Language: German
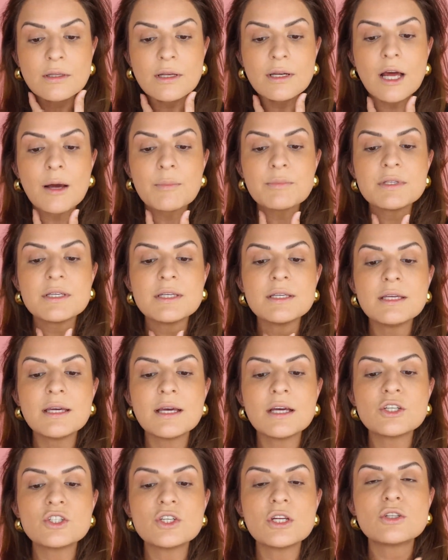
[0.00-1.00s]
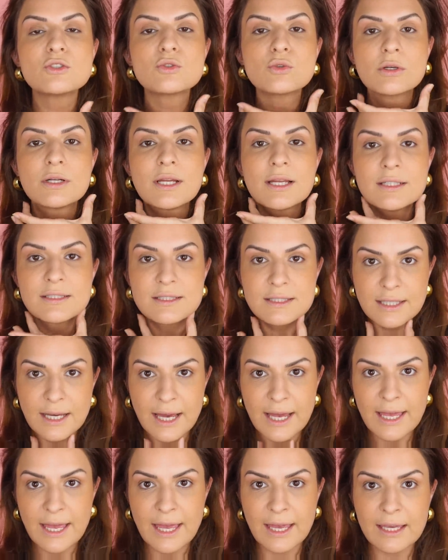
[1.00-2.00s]
dann habt ihr hier, entsteht so ein kleines
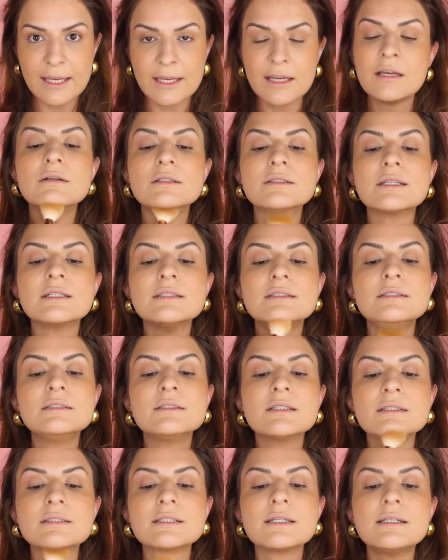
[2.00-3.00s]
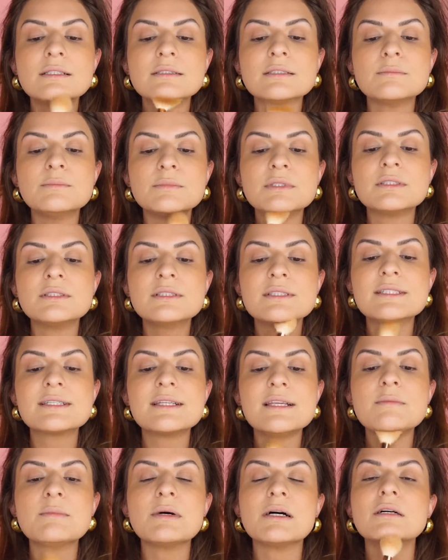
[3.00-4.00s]
Dreieck und dann sieht das alles ein bisschen
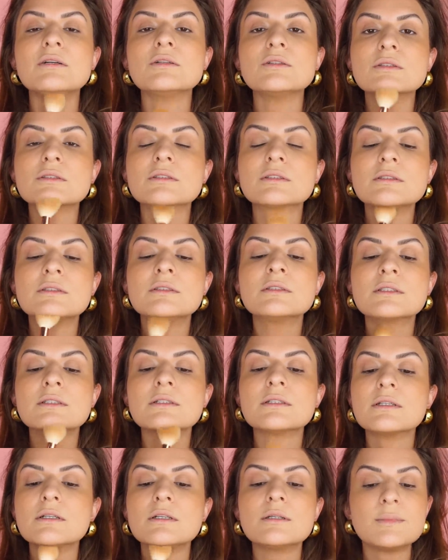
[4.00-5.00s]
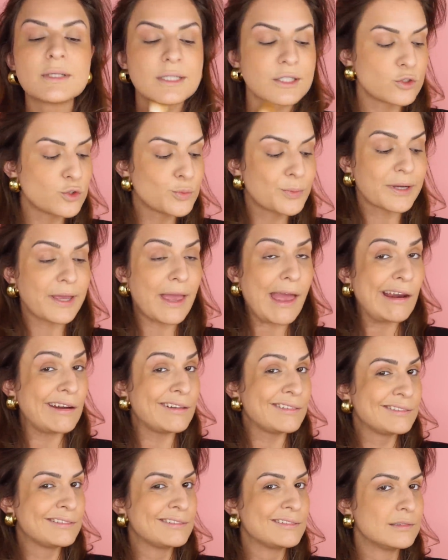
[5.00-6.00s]
slimmer aus. Genau, mache ich super gerne.
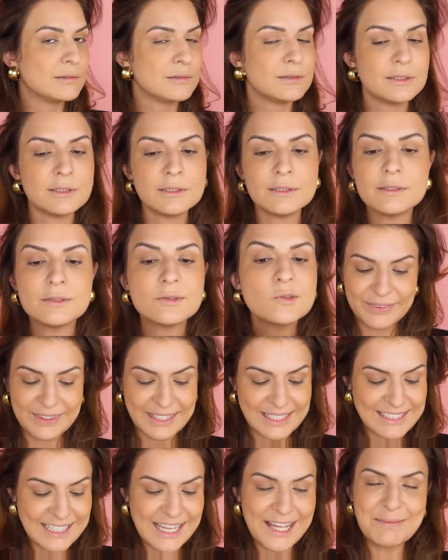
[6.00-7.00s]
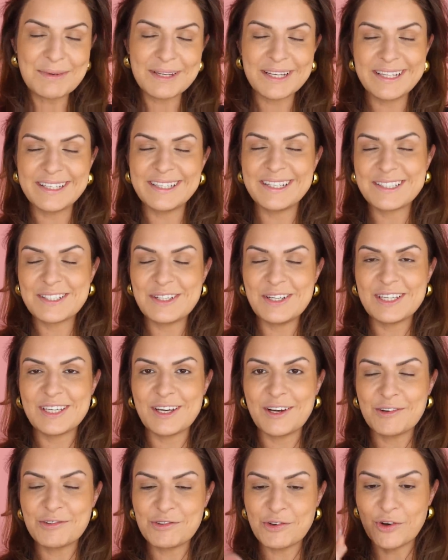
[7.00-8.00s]
Dasselbe gilt
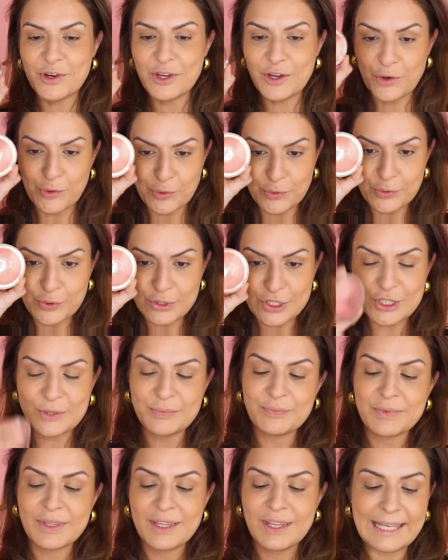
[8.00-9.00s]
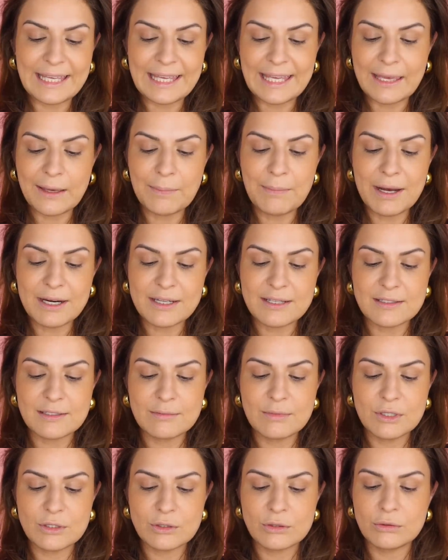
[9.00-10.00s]
natürlich auch für euer Rouge. Ich mache das
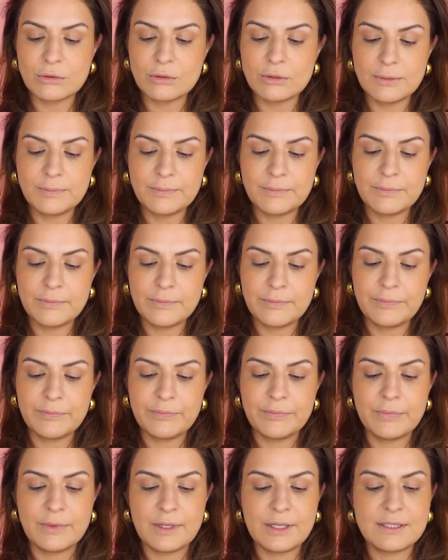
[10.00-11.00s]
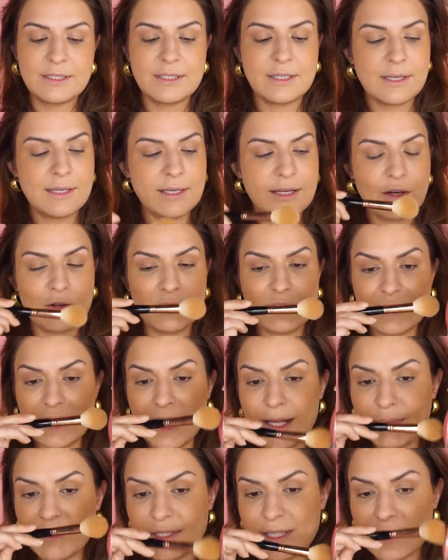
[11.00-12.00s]
immer so, dass ich genau
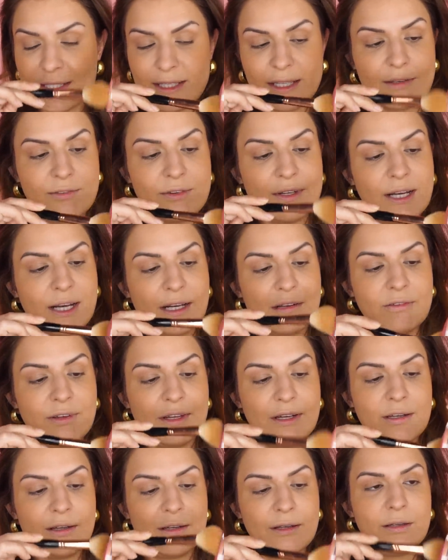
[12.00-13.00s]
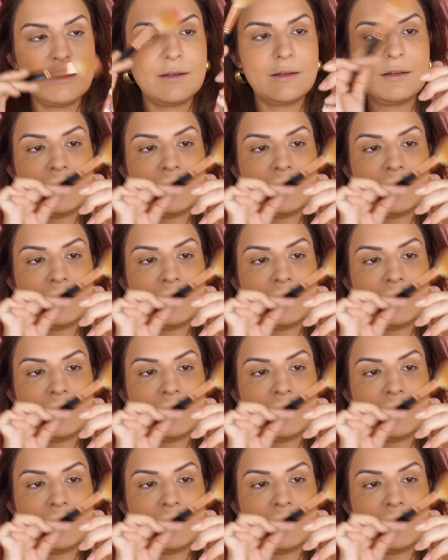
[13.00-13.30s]
dieselbe Technik wieder anwende.